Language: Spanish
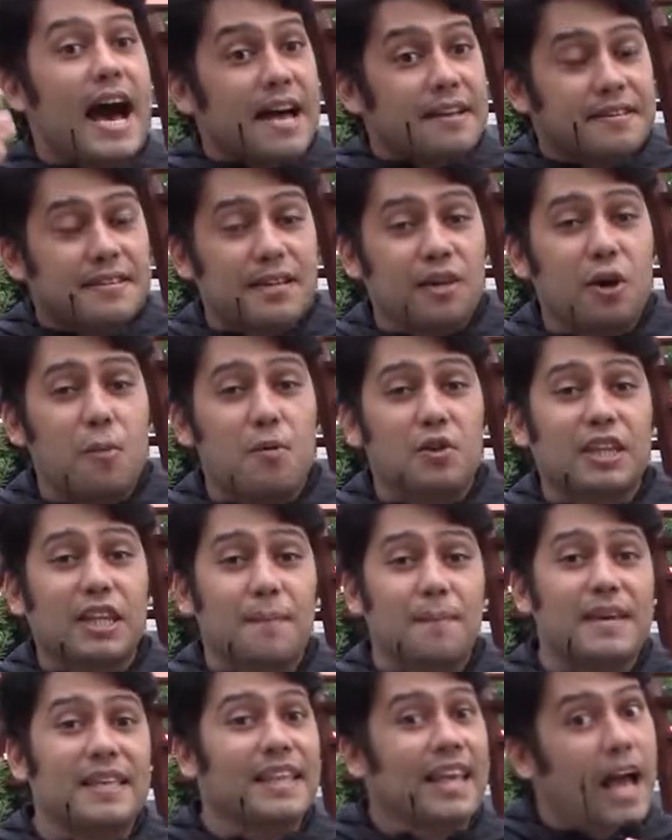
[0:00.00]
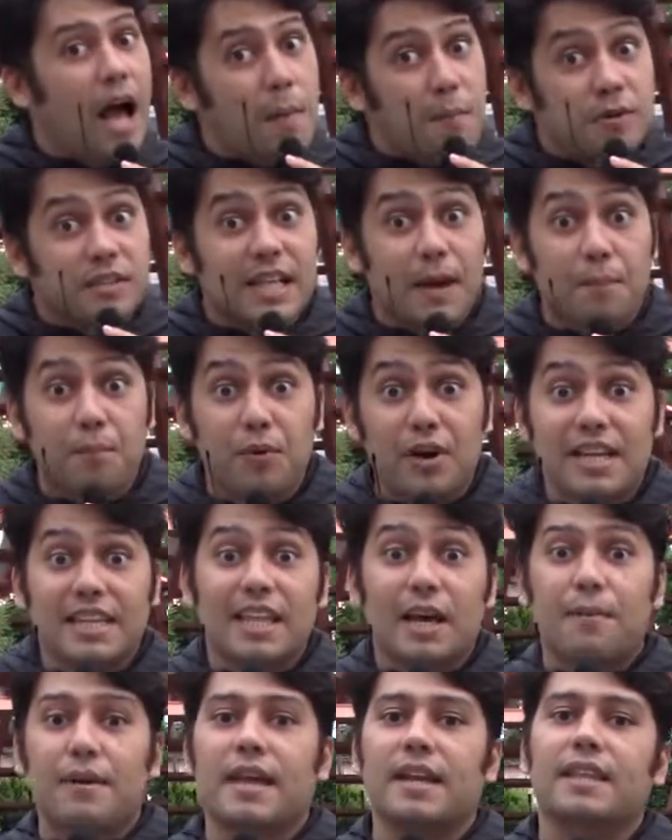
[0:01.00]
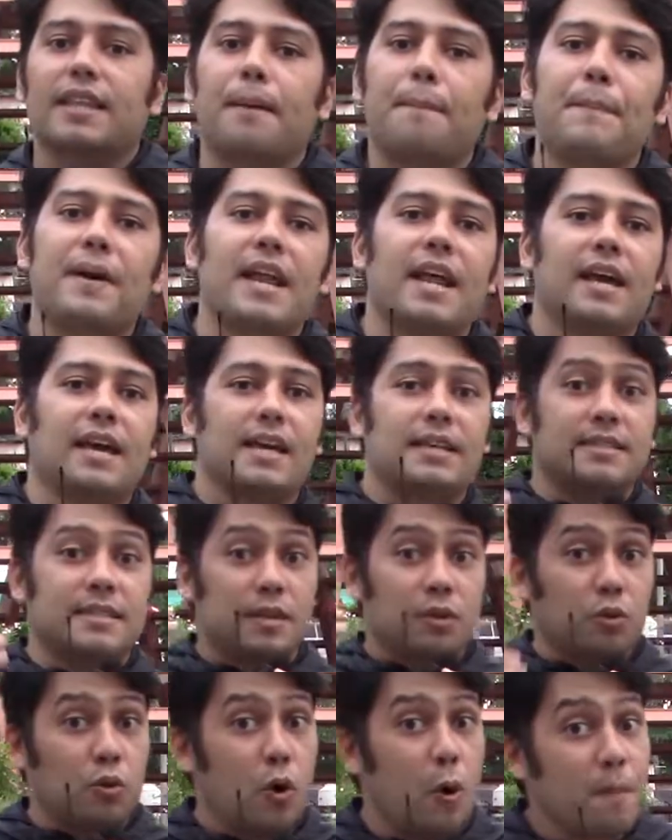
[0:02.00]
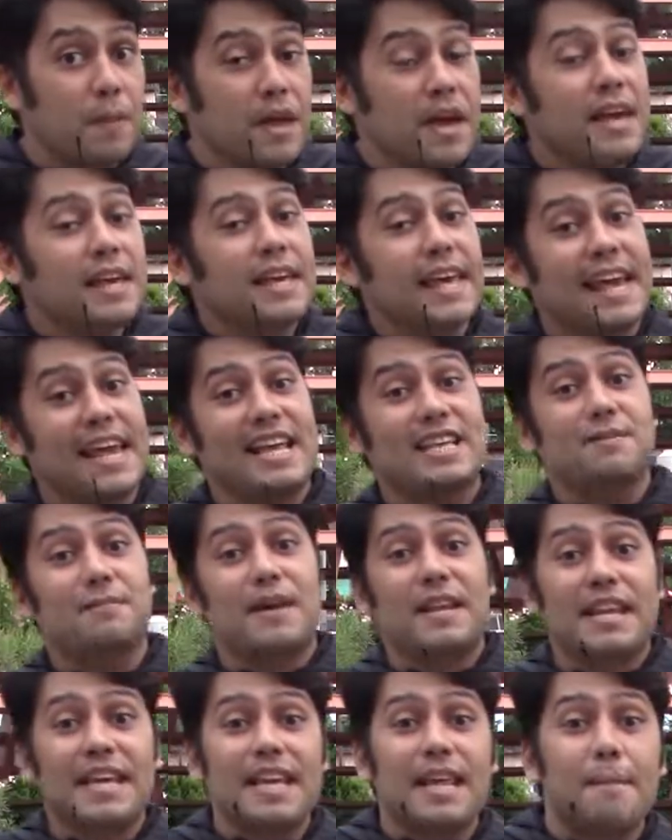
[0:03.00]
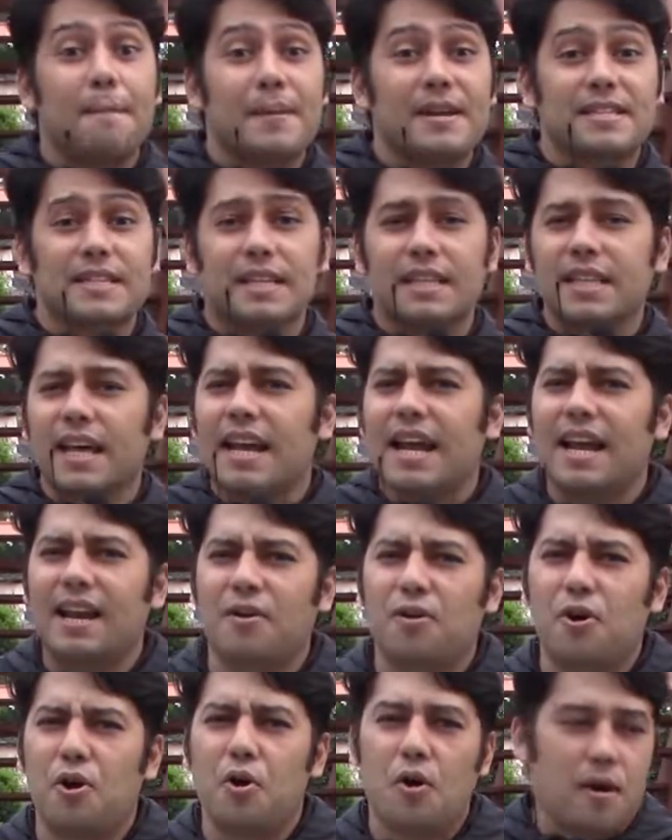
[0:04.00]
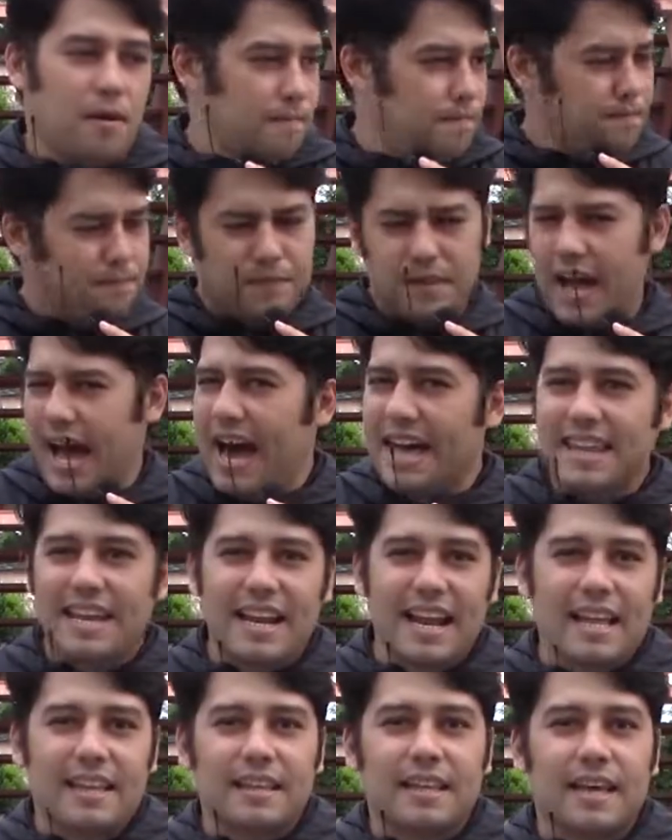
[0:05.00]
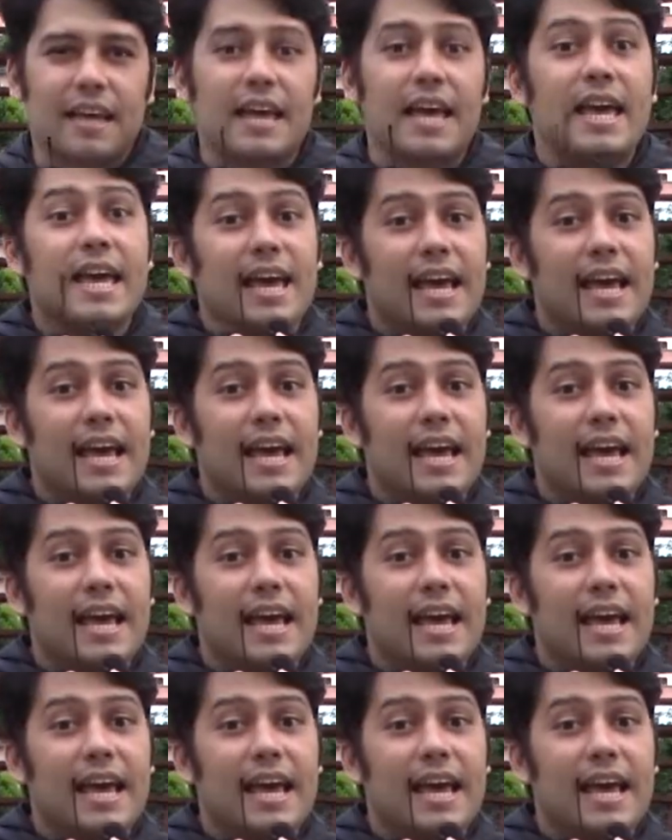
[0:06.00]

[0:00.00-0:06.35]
así como también dejamos la puerta abierta para que si tú quieres venir y presentar algo, adelante.